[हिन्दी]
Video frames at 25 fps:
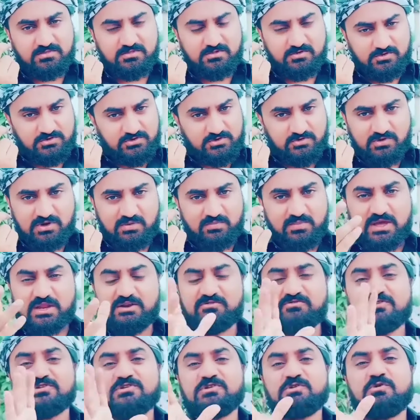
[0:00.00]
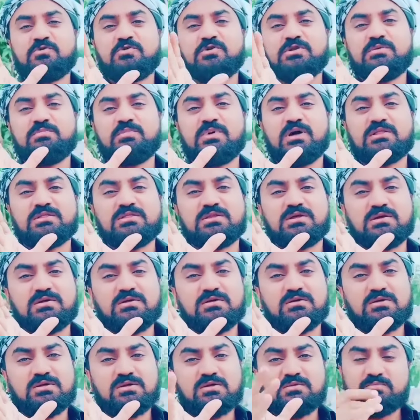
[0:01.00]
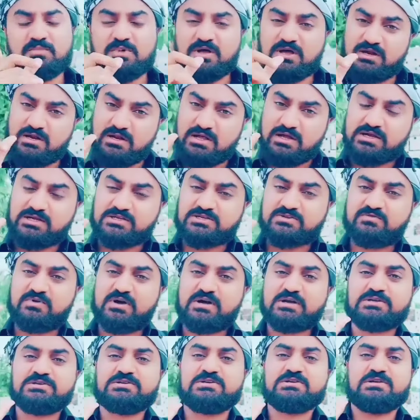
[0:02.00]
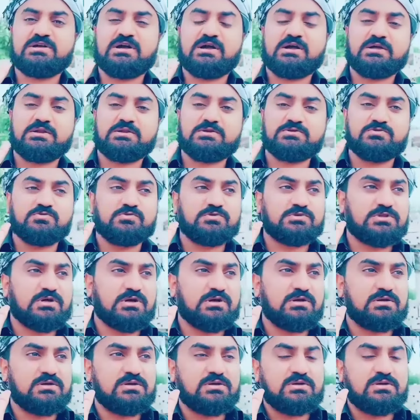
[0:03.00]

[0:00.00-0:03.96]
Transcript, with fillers: कुछ हुआ मैं इन वज़ीरों को नहीं मानता मैं अल्लाह के सिवा किसी के आगे नहीं झुकता